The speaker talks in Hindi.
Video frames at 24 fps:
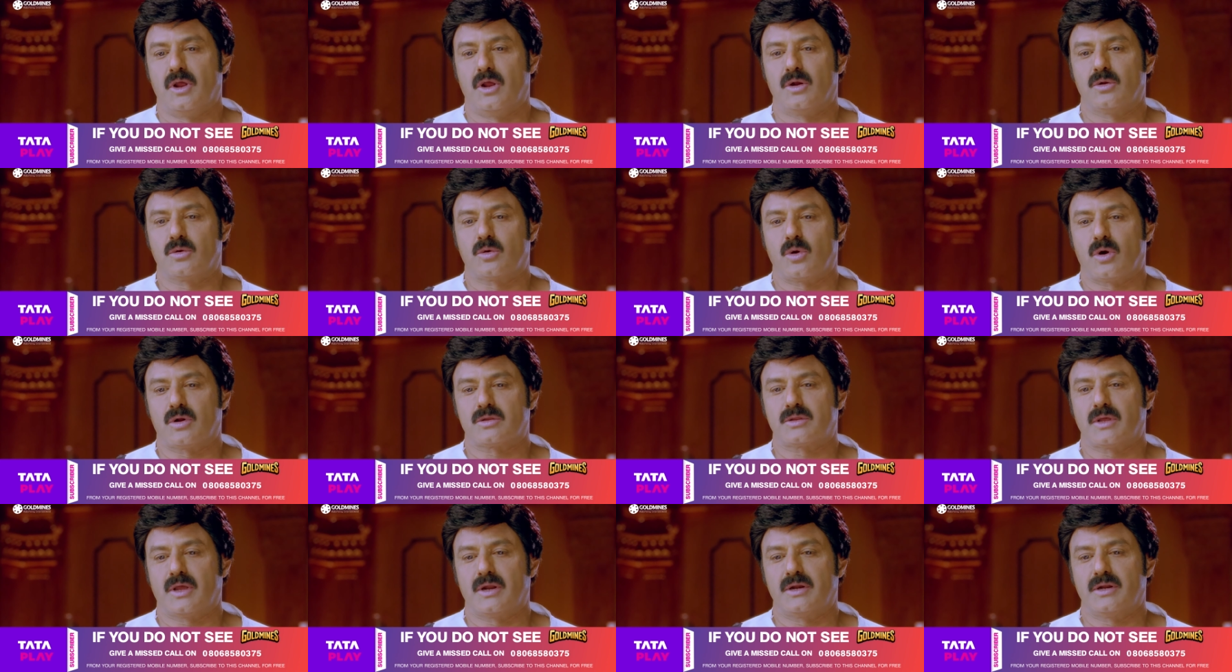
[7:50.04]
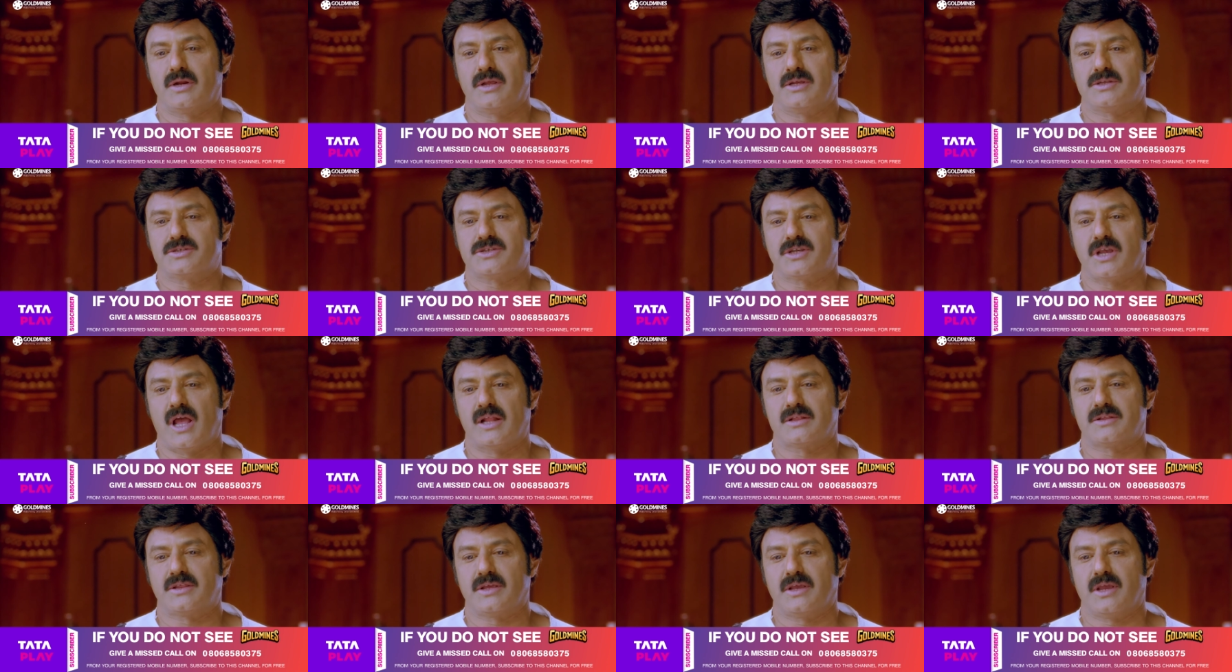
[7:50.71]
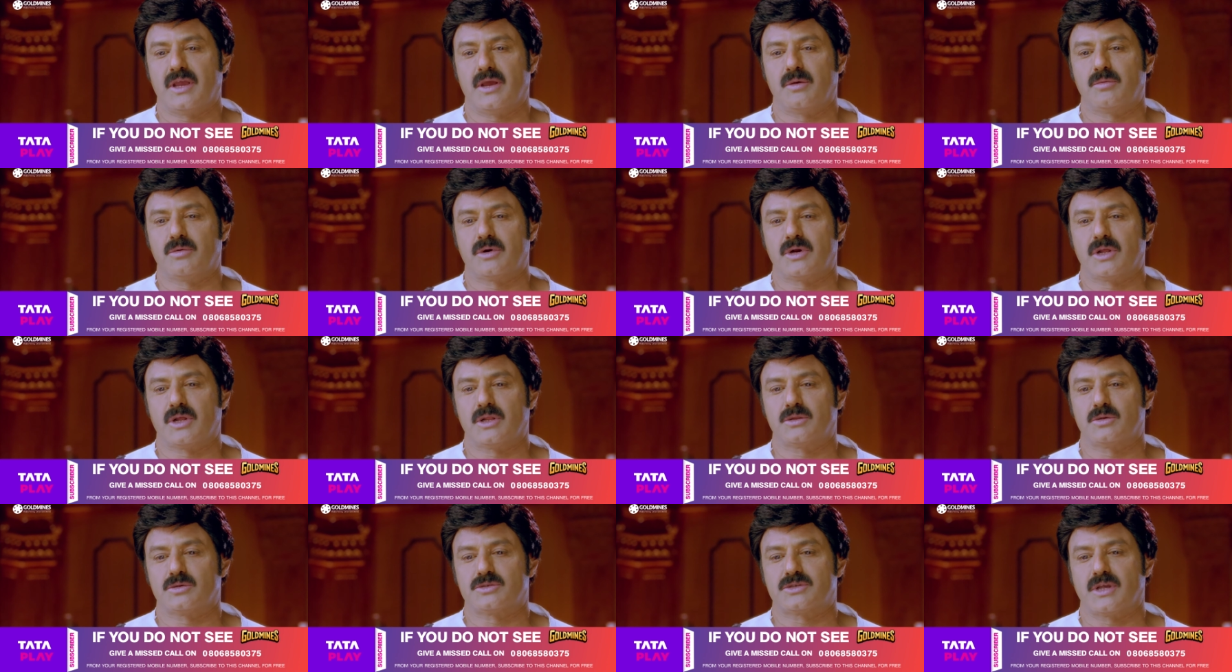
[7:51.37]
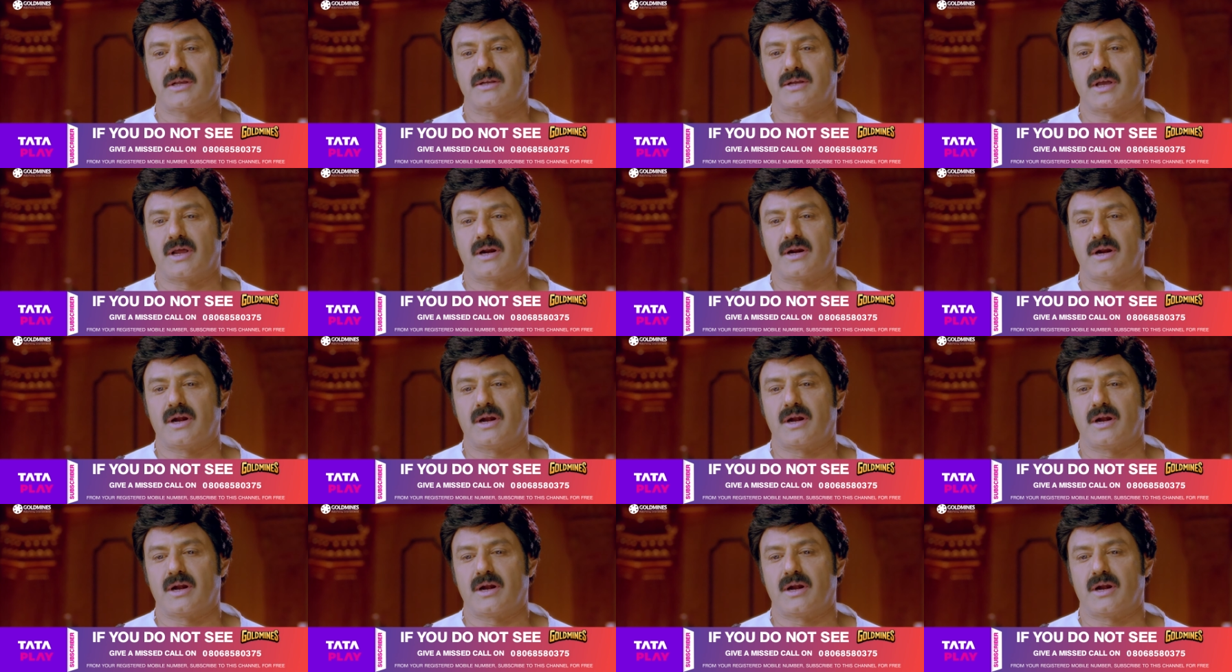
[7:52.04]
मैं तुझे मारूंगा तो तुझे अस्पताल जाने की जरूरत नहीं